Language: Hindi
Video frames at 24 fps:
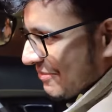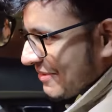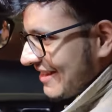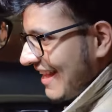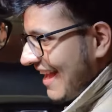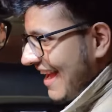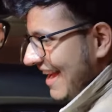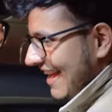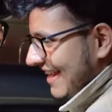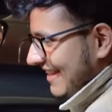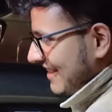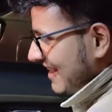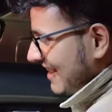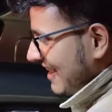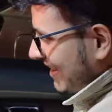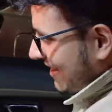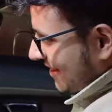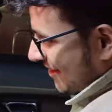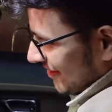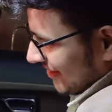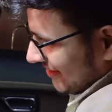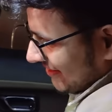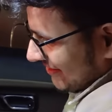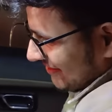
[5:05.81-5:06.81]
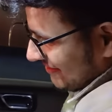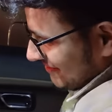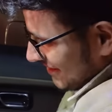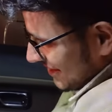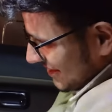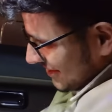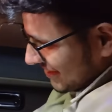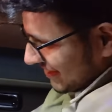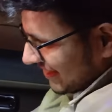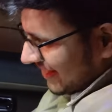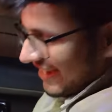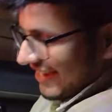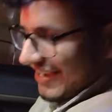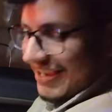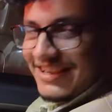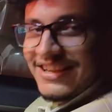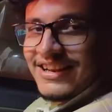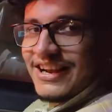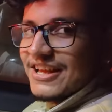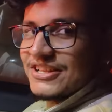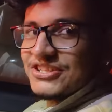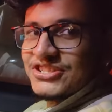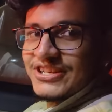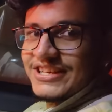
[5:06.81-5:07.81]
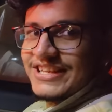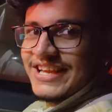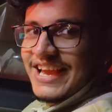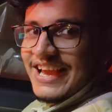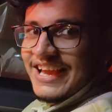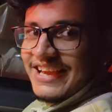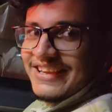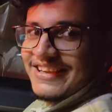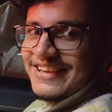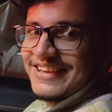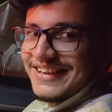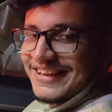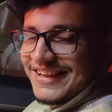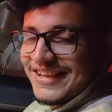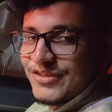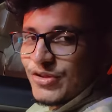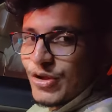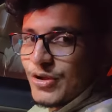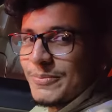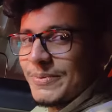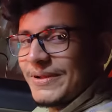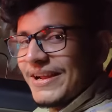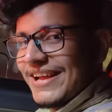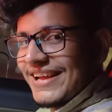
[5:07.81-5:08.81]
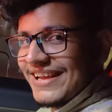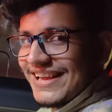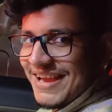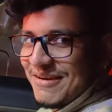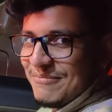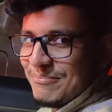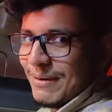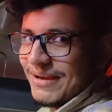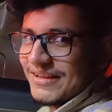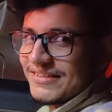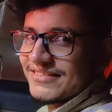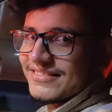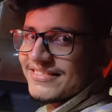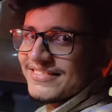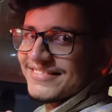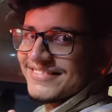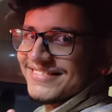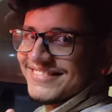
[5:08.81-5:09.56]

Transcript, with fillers: समझ आया है कि नीचे क्लच नहीं है रेस और ब्रेक है बस